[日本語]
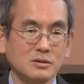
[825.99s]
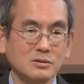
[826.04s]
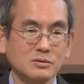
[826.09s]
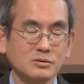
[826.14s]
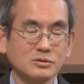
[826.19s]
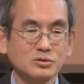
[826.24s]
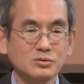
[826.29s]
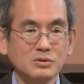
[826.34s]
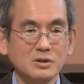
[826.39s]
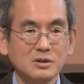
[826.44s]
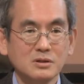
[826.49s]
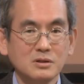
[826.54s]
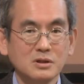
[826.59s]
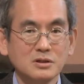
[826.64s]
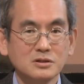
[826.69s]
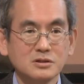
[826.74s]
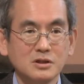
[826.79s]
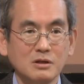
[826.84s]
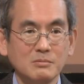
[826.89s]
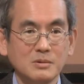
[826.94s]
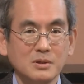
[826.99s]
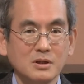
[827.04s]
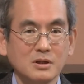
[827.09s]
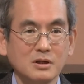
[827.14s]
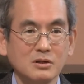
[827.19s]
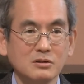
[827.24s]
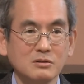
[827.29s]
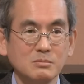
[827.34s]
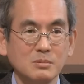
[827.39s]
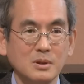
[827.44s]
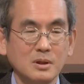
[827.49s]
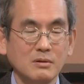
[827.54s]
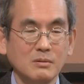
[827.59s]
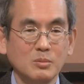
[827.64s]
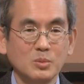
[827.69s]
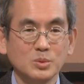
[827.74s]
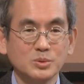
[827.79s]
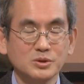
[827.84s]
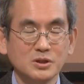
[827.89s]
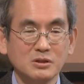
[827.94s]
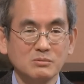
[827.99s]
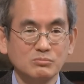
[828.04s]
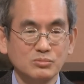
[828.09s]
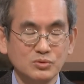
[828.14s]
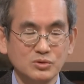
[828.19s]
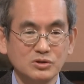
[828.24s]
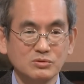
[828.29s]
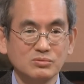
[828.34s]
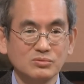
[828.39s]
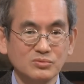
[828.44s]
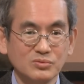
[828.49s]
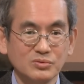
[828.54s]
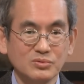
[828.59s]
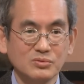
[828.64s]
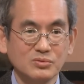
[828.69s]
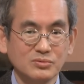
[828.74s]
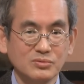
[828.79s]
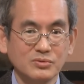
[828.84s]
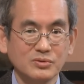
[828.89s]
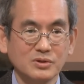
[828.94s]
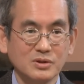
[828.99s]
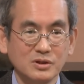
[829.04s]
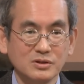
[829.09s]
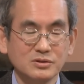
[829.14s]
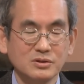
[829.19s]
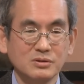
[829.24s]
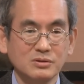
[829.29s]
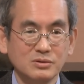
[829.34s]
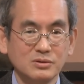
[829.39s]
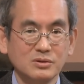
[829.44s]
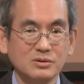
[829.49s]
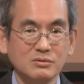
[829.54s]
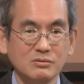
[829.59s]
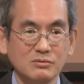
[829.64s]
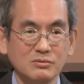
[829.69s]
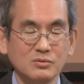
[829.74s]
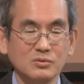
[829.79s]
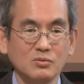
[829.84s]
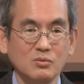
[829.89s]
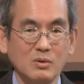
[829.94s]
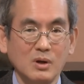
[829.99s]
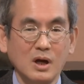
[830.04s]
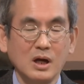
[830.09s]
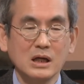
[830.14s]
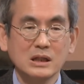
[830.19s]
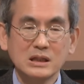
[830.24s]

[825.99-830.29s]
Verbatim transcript: うん、それに対してアメリカの場合はもう全部自分の言うことを聞かせるっていうのは、